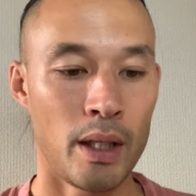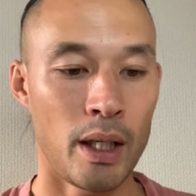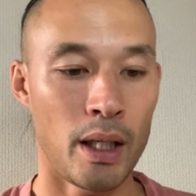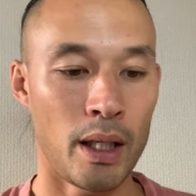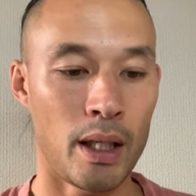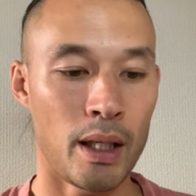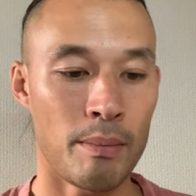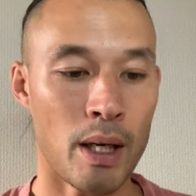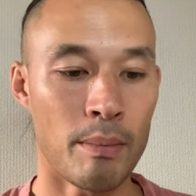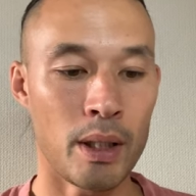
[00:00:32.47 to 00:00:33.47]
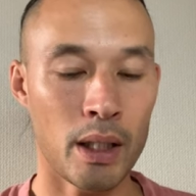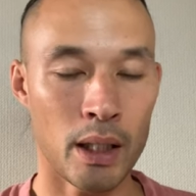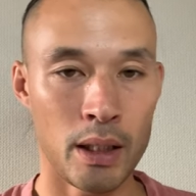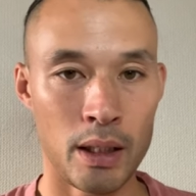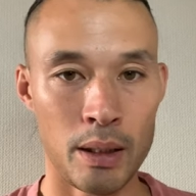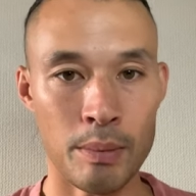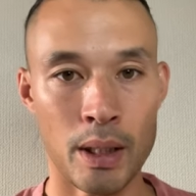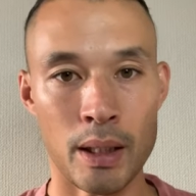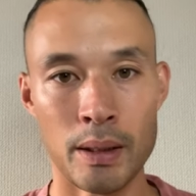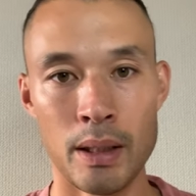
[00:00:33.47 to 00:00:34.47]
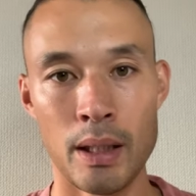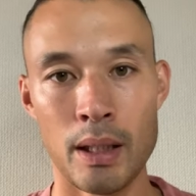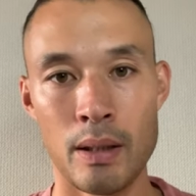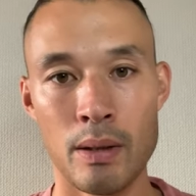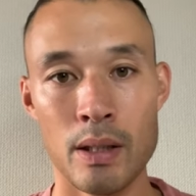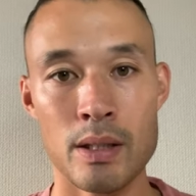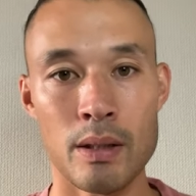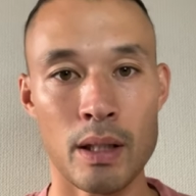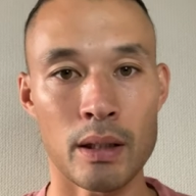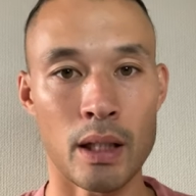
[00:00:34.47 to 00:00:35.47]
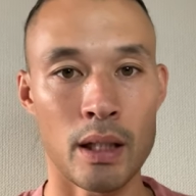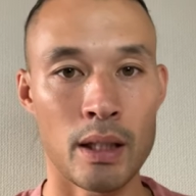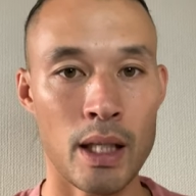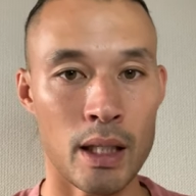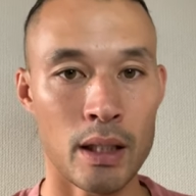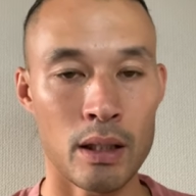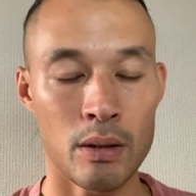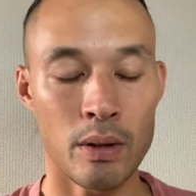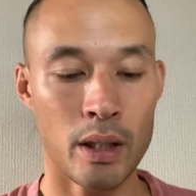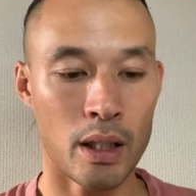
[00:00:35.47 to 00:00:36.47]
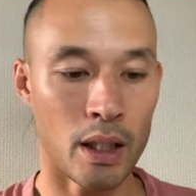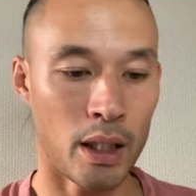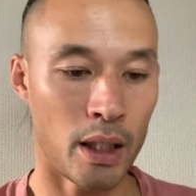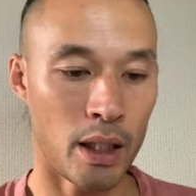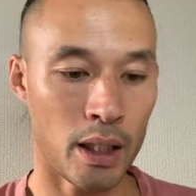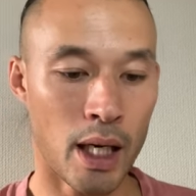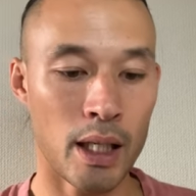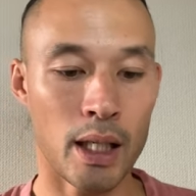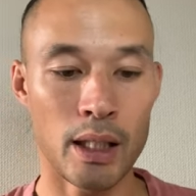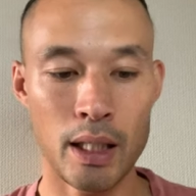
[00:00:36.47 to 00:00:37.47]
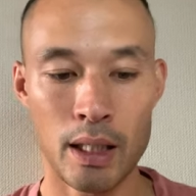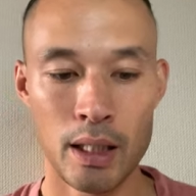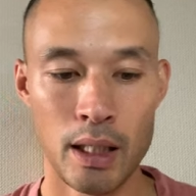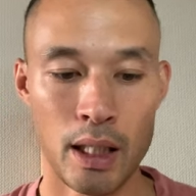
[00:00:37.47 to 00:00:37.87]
えー、まあアメリカに今、えー、留学してる方や、これから、えー、海外で、